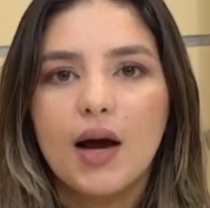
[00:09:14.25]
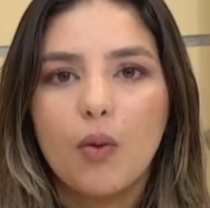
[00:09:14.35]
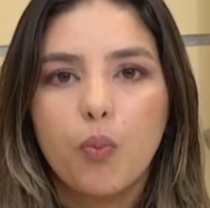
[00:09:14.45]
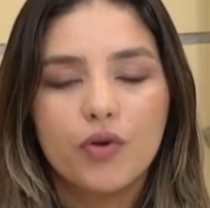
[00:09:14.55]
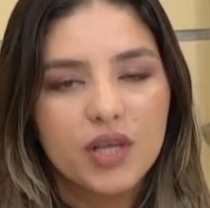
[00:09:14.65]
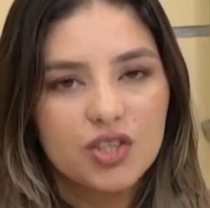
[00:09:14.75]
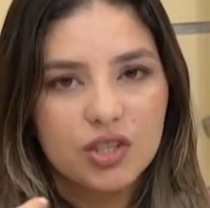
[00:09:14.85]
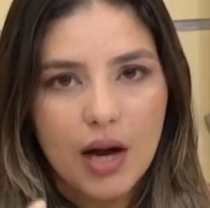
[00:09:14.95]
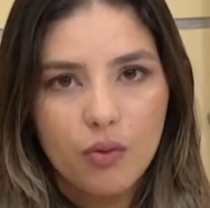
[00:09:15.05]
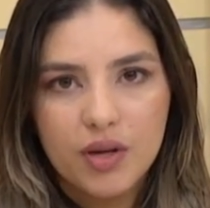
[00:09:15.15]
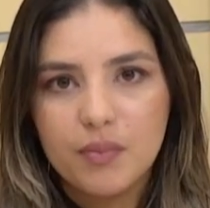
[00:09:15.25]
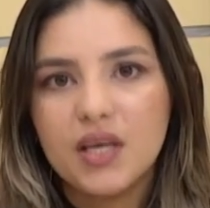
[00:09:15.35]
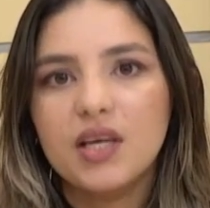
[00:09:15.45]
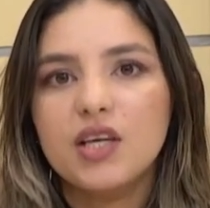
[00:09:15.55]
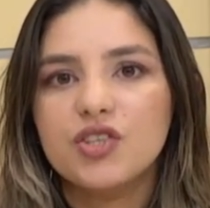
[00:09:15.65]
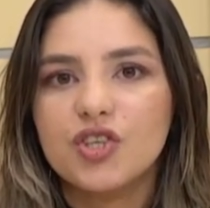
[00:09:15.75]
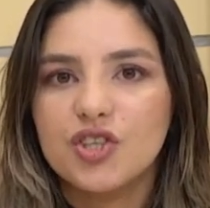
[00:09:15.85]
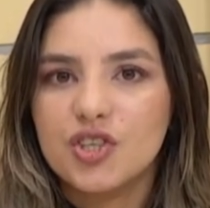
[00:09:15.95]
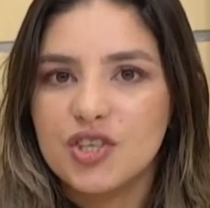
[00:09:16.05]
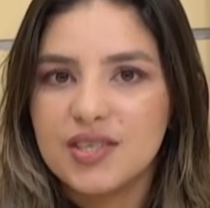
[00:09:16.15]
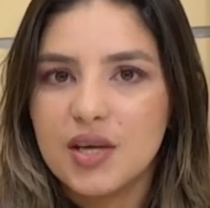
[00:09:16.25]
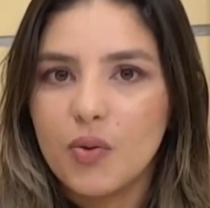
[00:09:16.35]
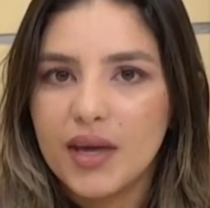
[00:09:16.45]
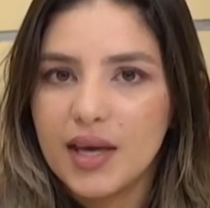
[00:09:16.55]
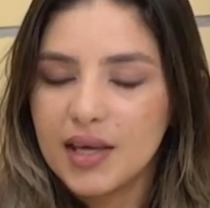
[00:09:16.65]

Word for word: é, o poder de dar o limite, de dizer o que,